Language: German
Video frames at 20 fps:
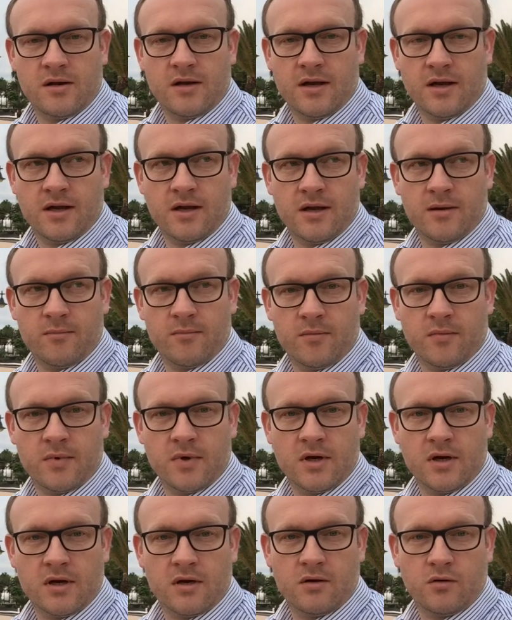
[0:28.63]
dem
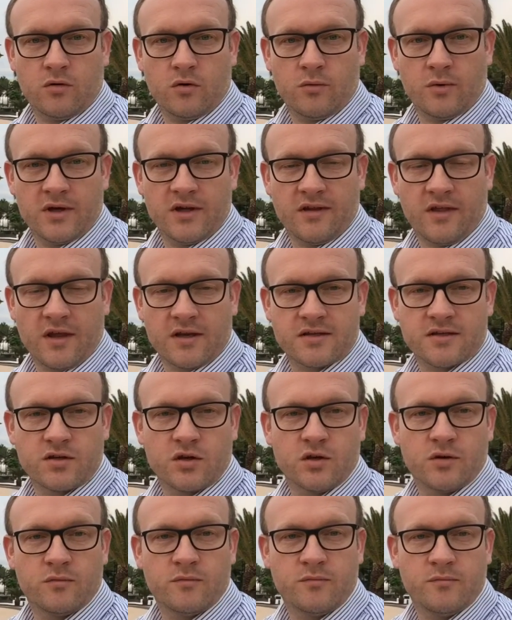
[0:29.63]

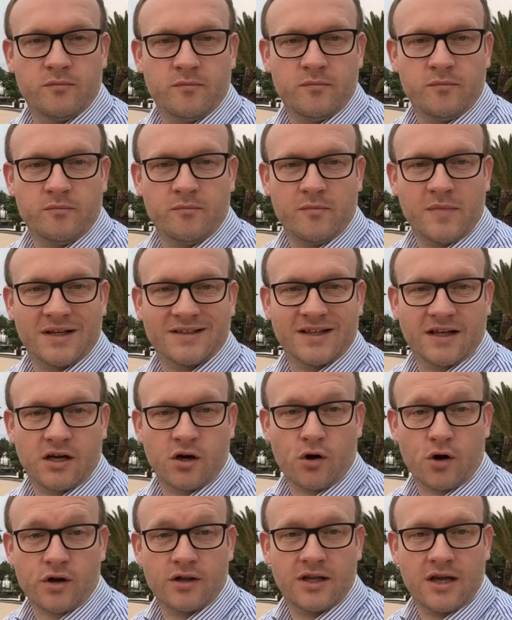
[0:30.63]
Urbanisation
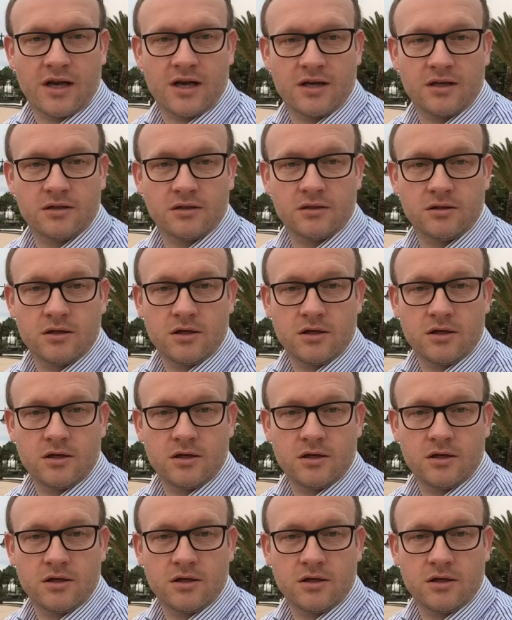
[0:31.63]
Matagorda